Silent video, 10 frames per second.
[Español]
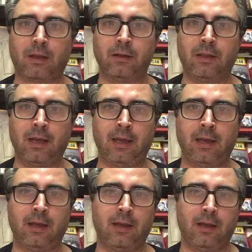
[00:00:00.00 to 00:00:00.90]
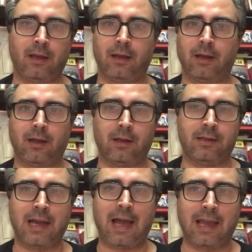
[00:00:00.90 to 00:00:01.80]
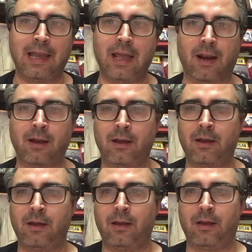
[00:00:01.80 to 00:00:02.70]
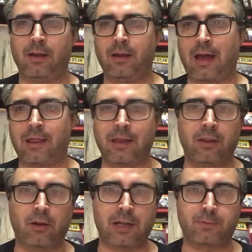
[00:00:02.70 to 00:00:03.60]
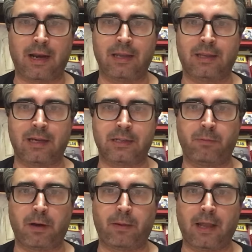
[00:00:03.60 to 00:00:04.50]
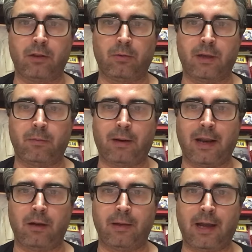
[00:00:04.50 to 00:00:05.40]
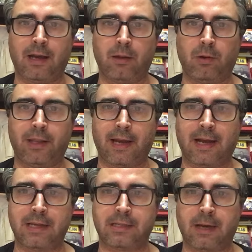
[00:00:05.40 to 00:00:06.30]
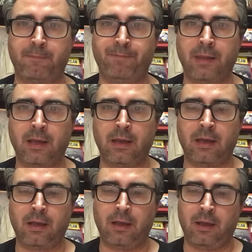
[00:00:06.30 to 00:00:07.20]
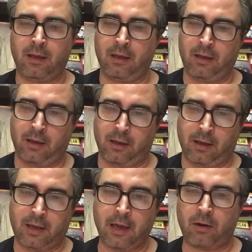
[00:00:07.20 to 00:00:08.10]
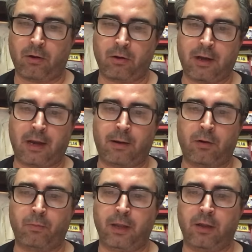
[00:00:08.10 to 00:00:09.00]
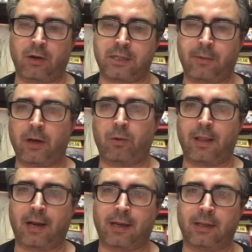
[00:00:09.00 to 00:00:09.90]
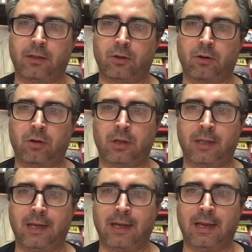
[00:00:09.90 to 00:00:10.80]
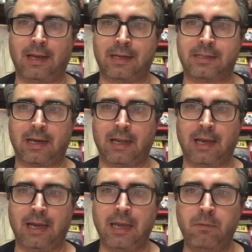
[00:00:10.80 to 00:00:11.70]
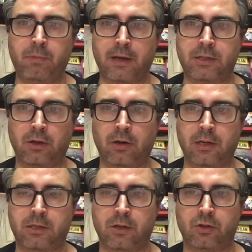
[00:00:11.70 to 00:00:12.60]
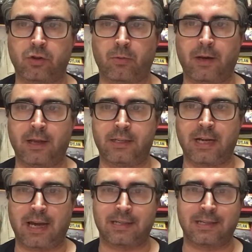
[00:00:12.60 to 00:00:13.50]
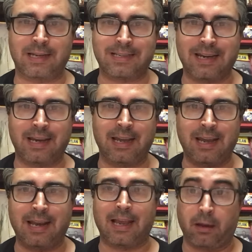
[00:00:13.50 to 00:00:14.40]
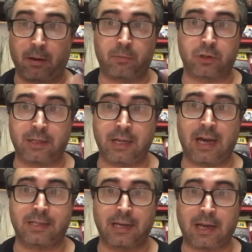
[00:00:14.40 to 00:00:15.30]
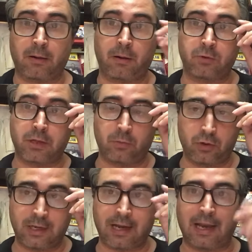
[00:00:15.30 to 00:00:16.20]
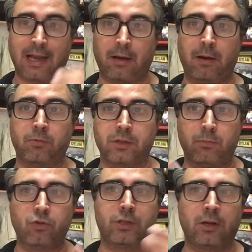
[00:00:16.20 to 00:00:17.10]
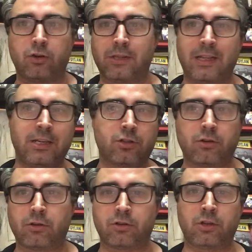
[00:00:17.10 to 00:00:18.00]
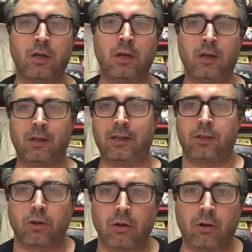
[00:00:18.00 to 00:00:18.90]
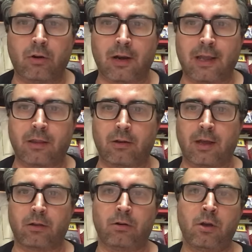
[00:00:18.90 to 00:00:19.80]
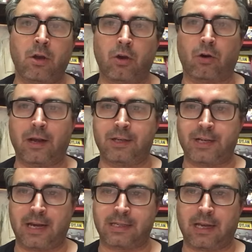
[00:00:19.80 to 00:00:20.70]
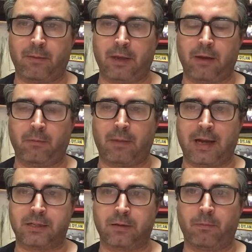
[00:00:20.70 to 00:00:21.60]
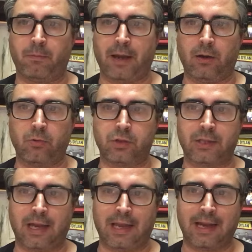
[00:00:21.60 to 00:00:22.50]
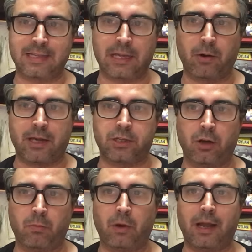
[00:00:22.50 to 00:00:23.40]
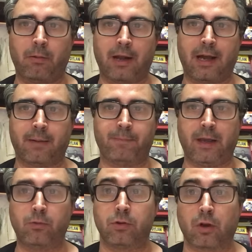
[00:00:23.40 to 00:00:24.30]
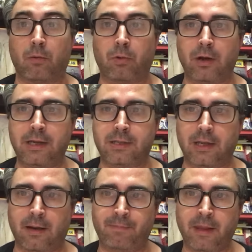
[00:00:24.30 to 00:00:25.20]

de eh, ya ir eh, haciendo las maletas y preparándome para el viaje de vuelta a casa, quiero grabar un vídeo que se va a encuadrar dentro de la serie Impresiones sobre Jazz. Esa serie en la que hablamos de jazz, en la que hablamos de música, en la que hablamos de músicos, de discos, de todo lo relacionado con el jazz que a mí más me gusta. Y en esta ocasión voy a hablar de un trombonista